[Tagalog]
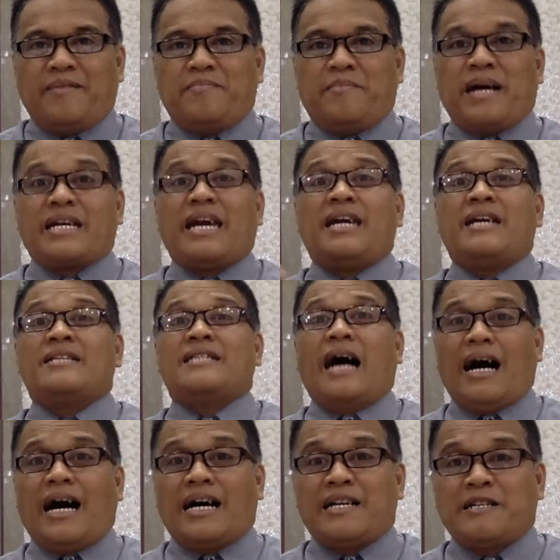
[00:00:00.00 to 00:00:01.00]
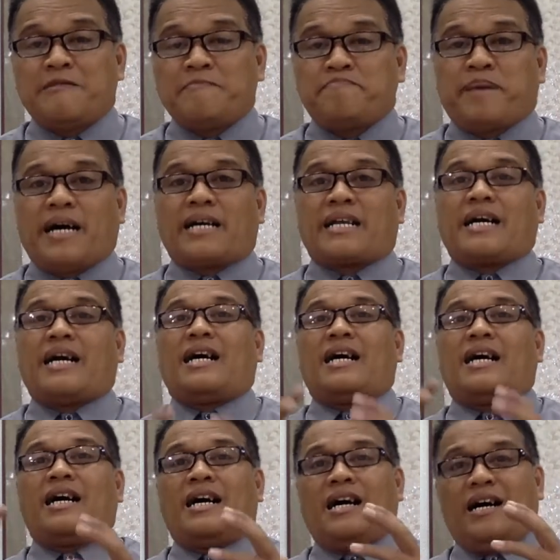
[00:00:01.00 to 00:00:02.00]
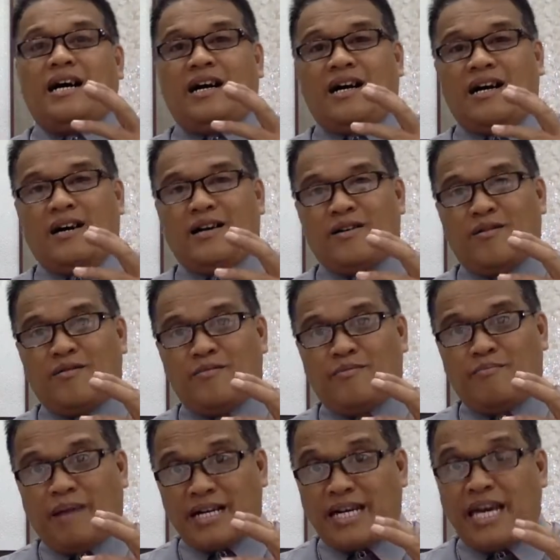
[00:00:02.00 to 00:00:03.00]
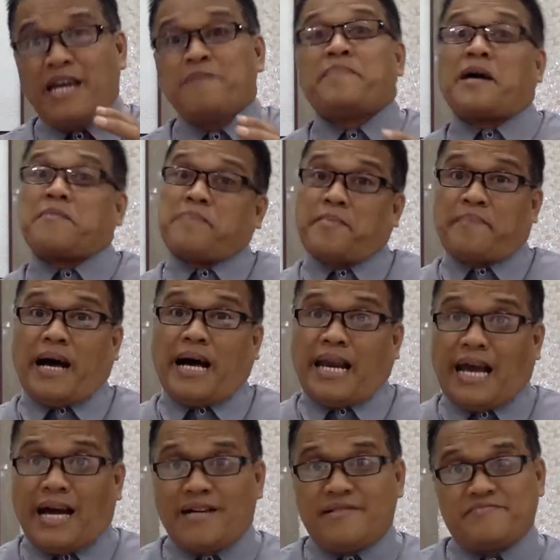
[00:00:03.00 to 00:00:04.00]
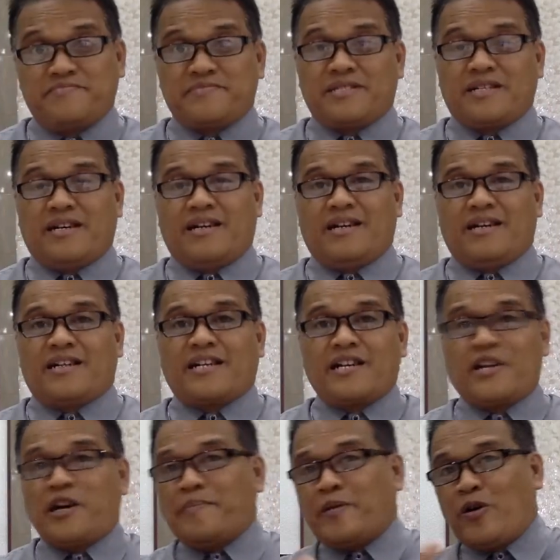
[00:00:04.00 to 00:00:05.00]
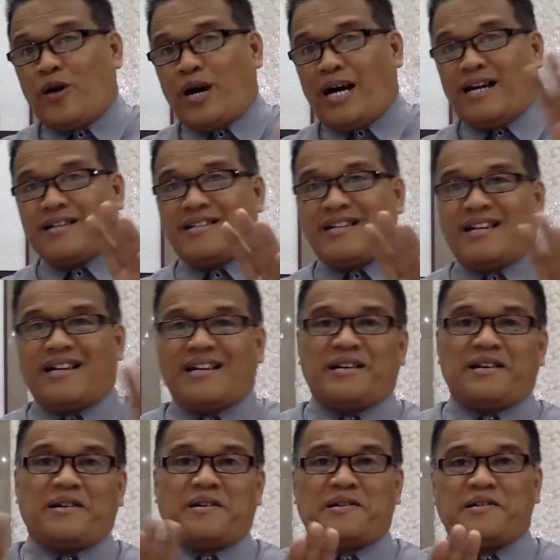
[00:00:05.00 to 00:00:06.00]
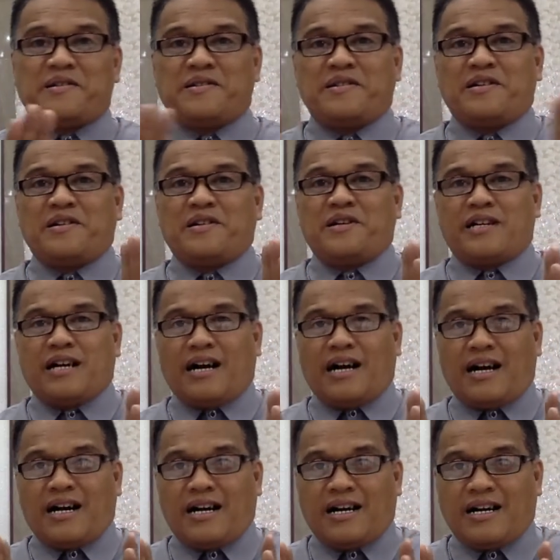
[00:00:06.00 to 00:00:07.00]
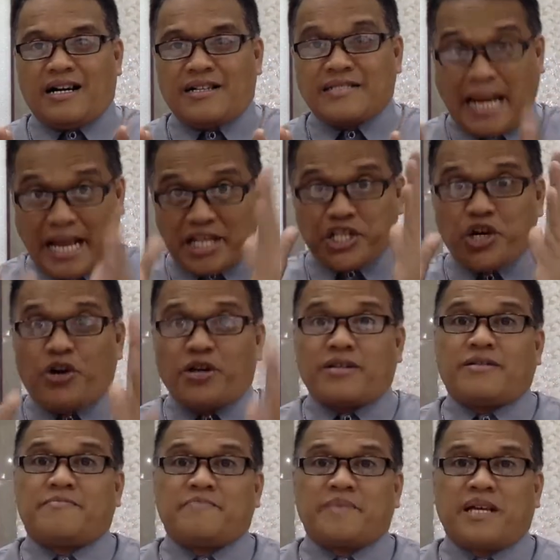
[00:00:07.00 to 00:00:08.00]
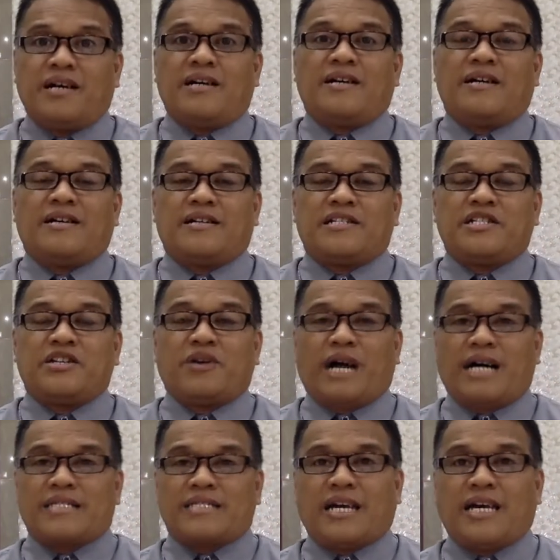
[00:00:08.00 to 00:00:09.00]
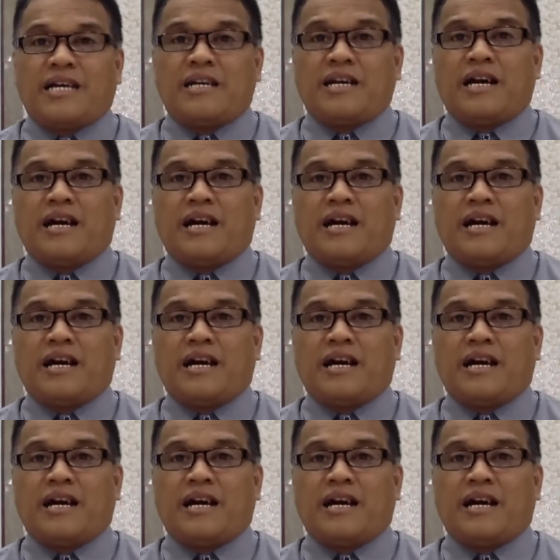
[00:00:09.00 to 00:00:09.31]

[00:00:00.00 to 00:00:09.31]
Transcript: maging daan para maging pagpapala. Ganun po ang uh, uh, direksyon ng ating